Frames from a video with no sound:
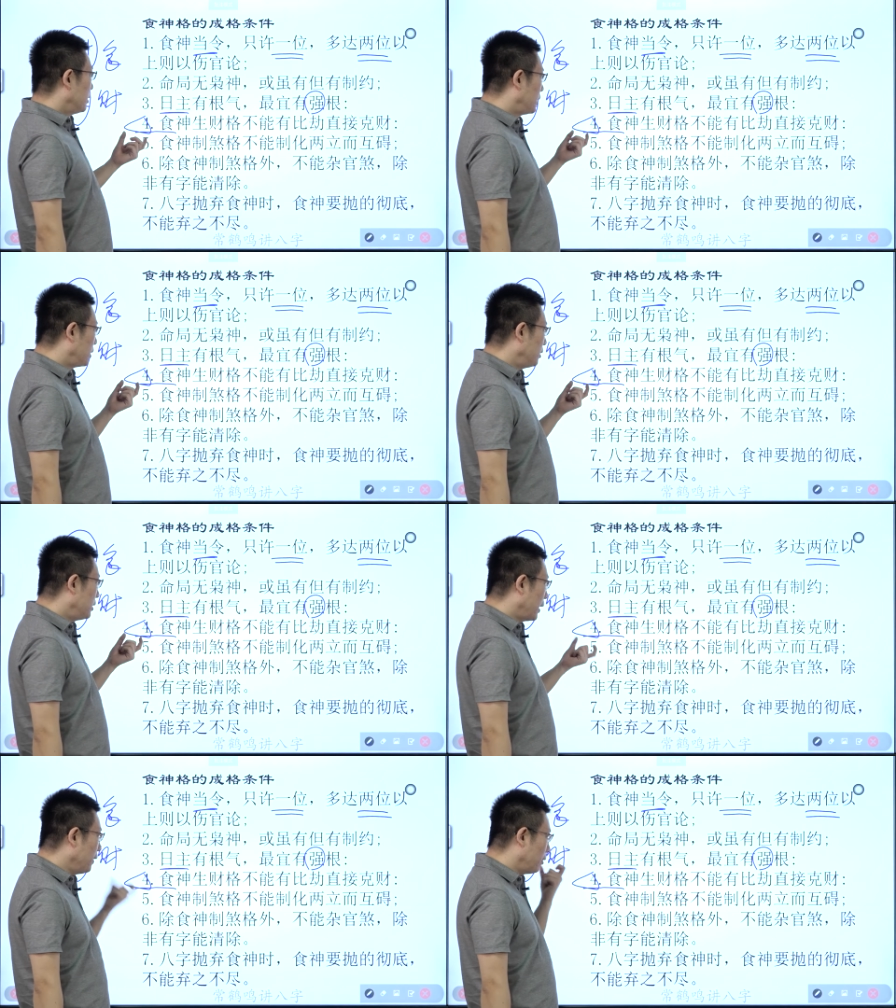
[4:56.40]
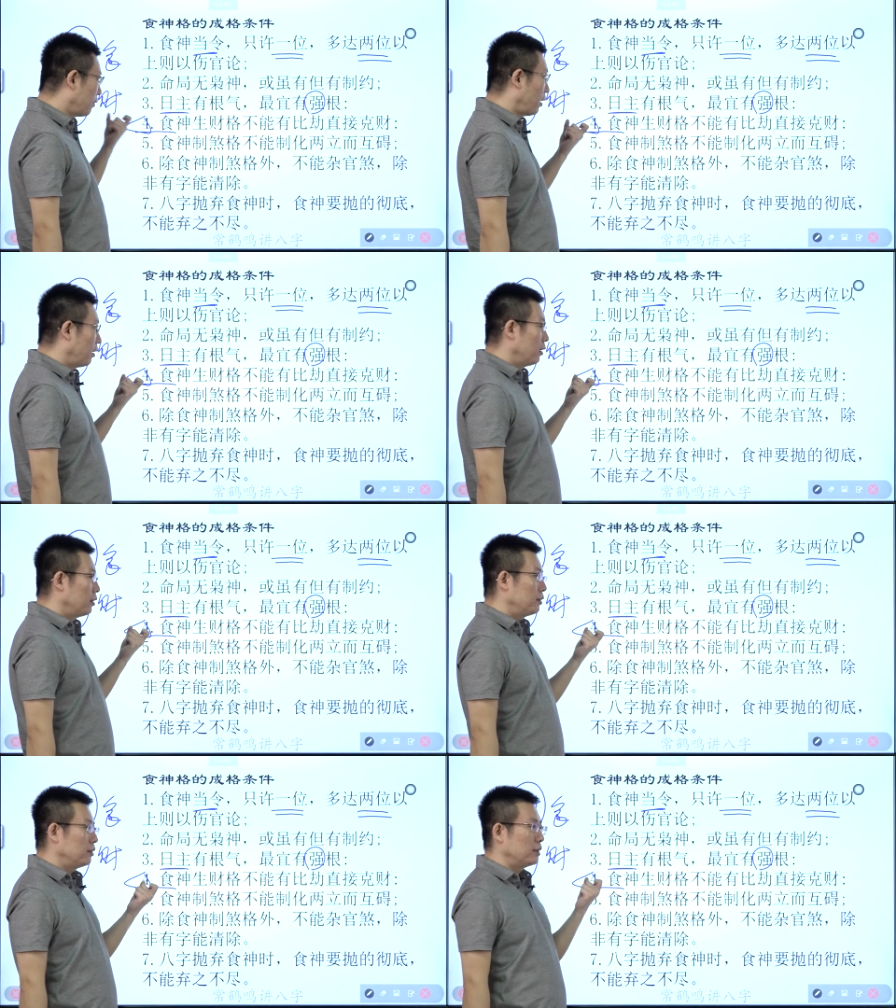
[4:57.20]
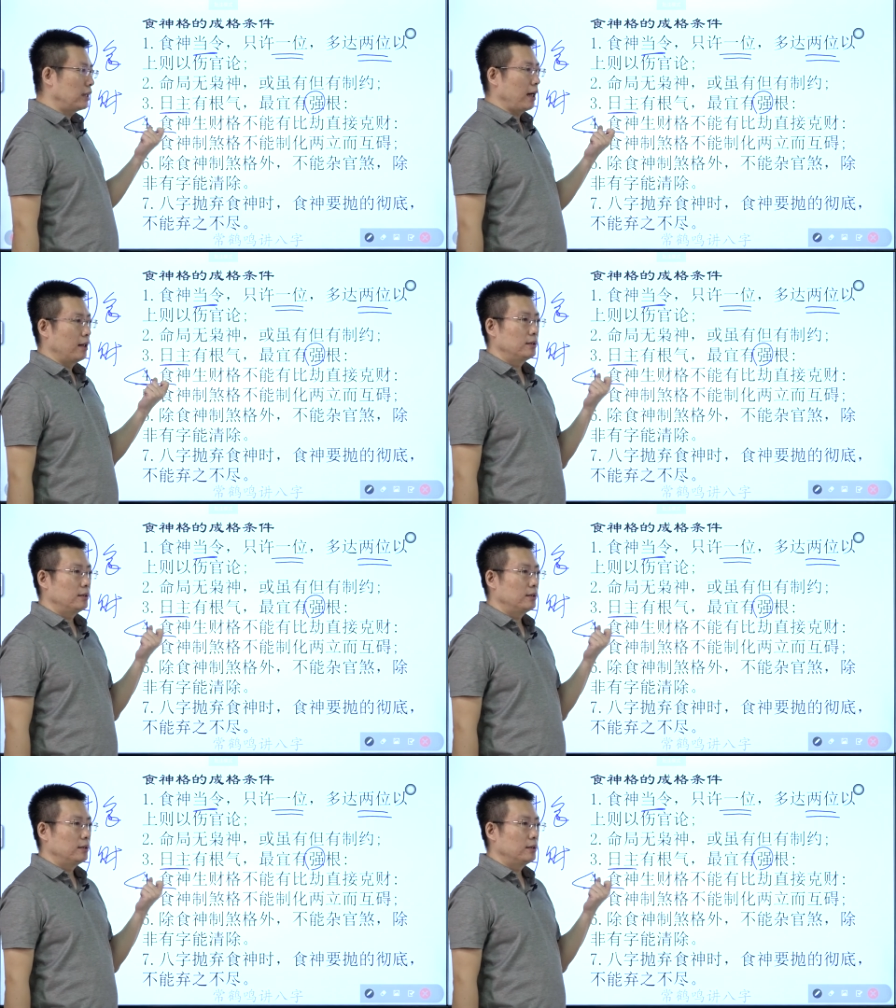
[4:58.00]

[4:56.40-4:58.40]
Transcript: 食神格制煞，